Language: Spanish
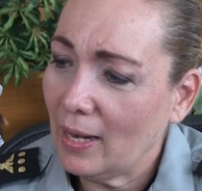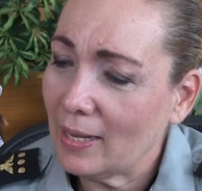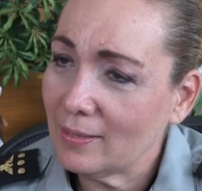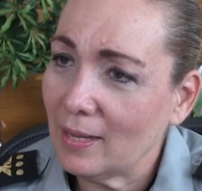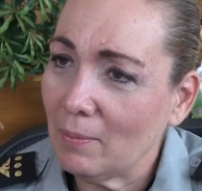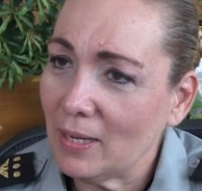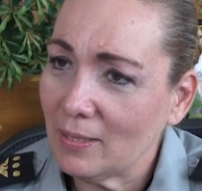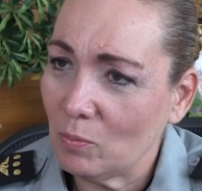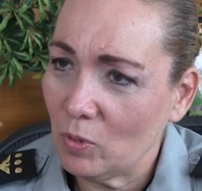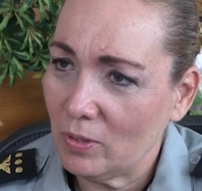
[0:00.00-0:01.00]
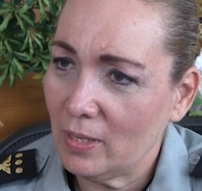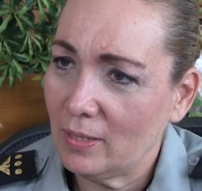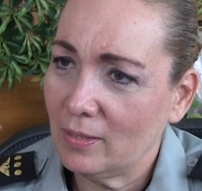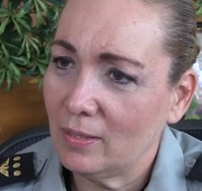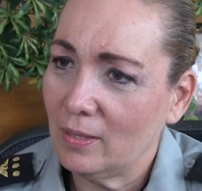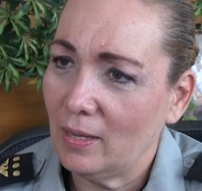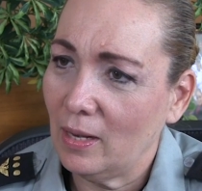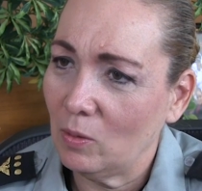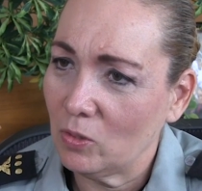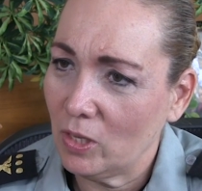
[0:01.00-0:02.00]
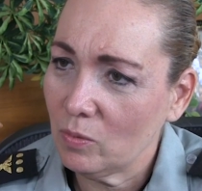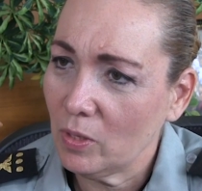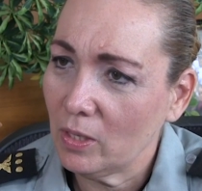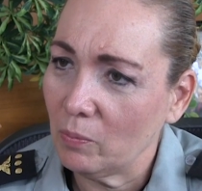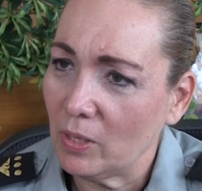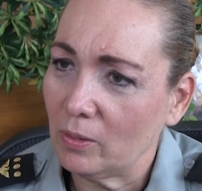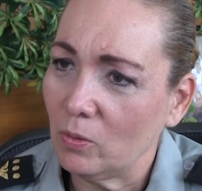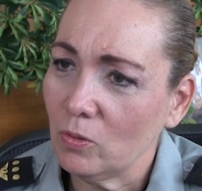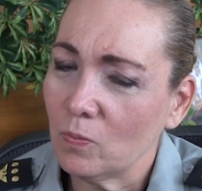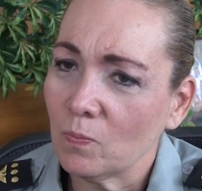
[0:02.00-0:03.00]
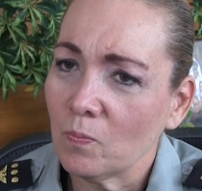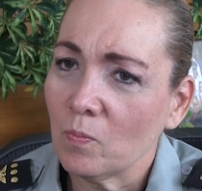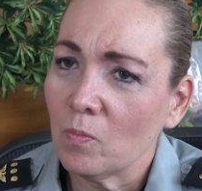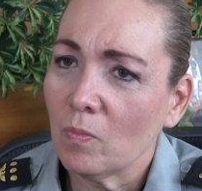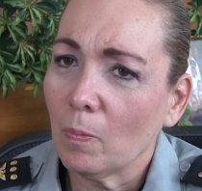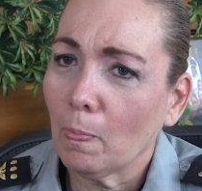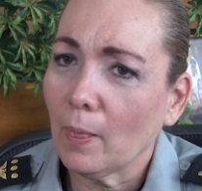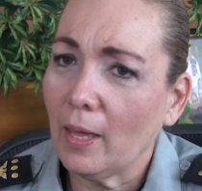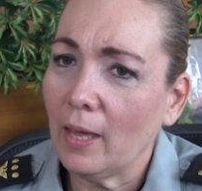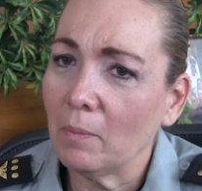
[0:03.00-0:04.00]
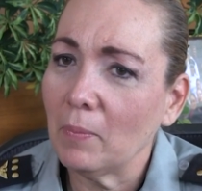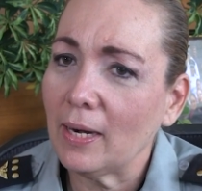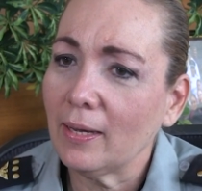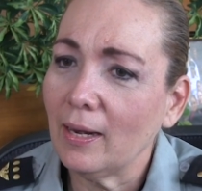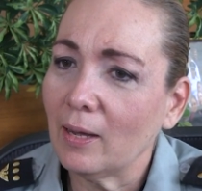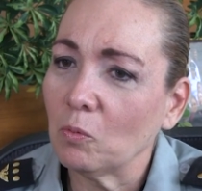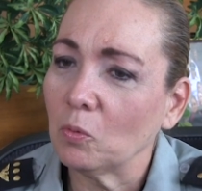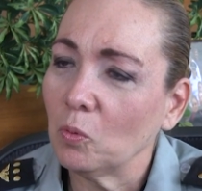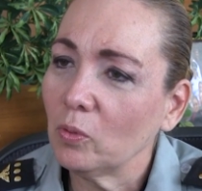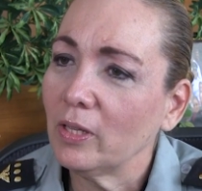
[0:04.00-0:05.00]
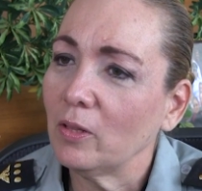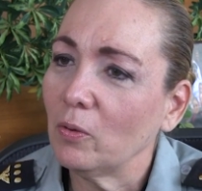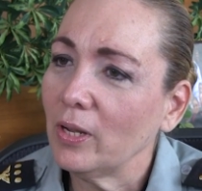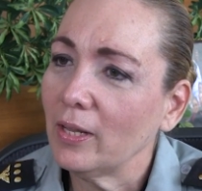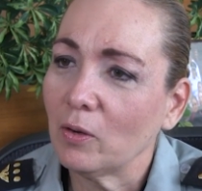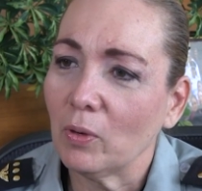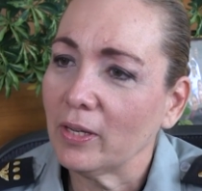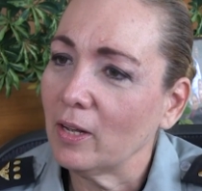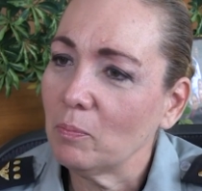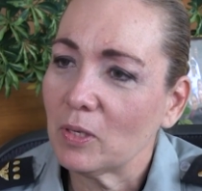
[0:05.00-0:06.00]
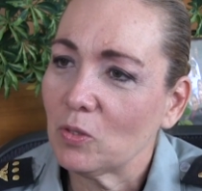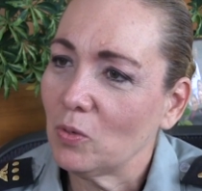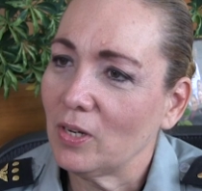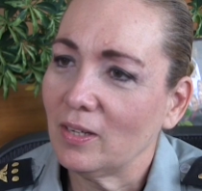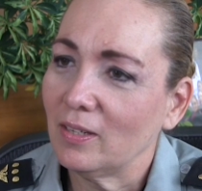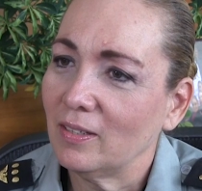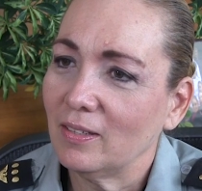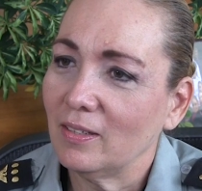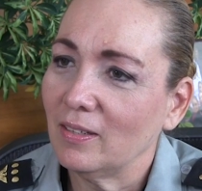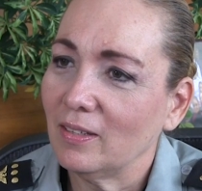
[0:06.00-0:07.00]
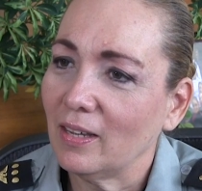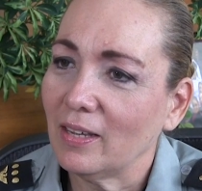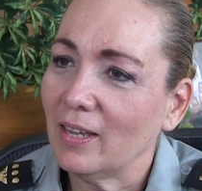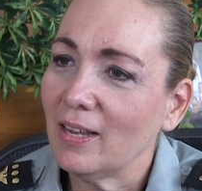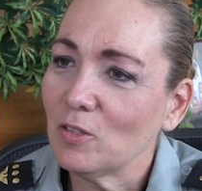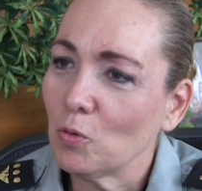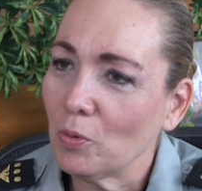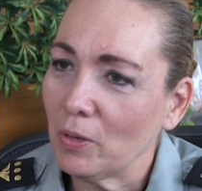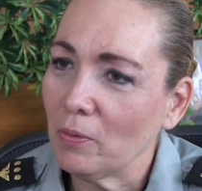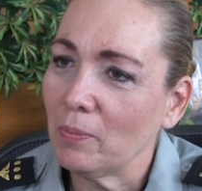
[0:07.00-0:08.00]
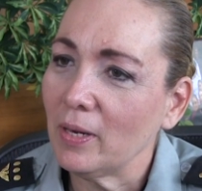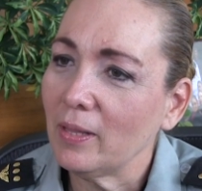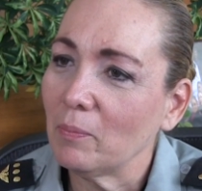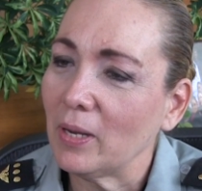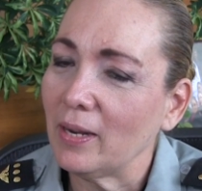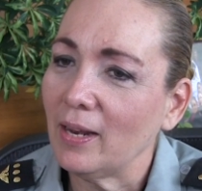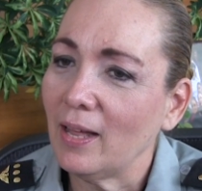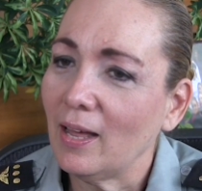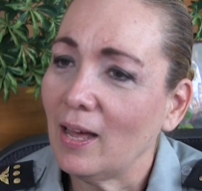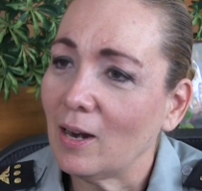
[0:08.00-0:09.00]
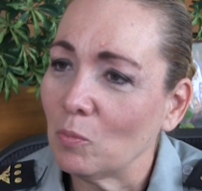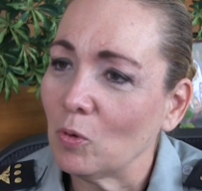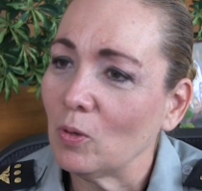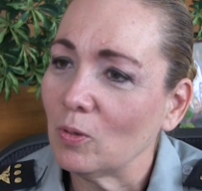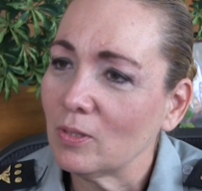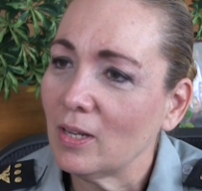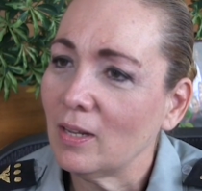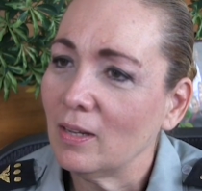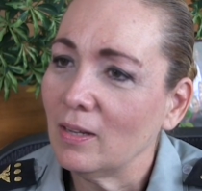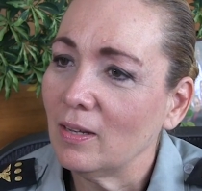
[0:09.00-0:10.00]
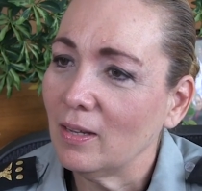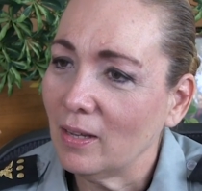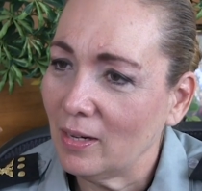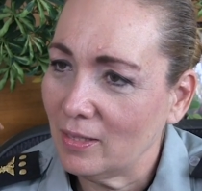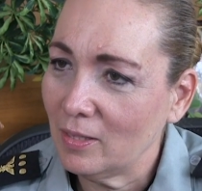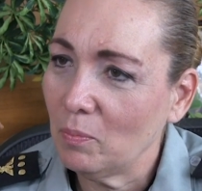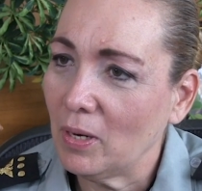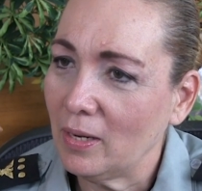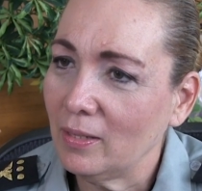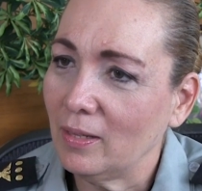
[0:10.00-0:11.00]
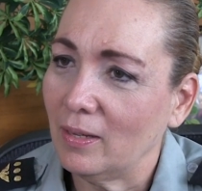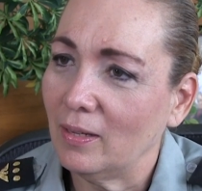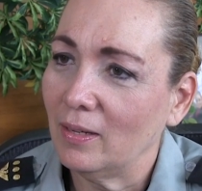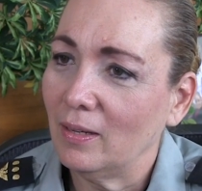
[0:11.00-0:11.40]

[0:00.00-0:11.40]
las tablas a Moisés en los diez mandamientos, enmarca la conducta idónea de cualquier persona que quiera sobrevivir de manera armoniosa en este planeta.